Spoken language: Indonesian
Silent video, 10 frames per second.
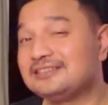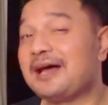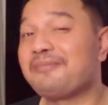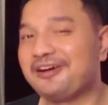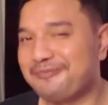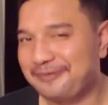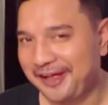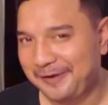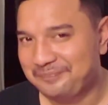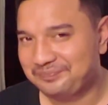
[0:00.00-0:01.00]
sambal
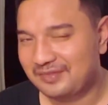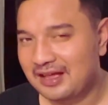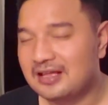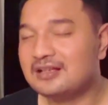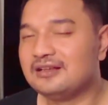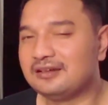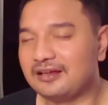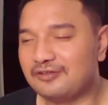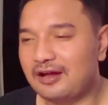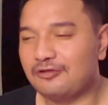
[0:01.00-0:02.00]
geprek nah
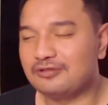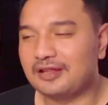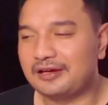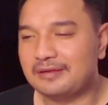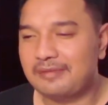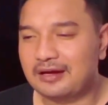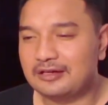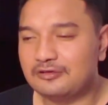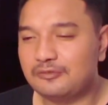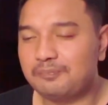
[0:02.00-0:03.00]
itu aku dari
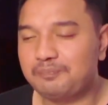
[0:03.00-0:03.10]
kemarin itu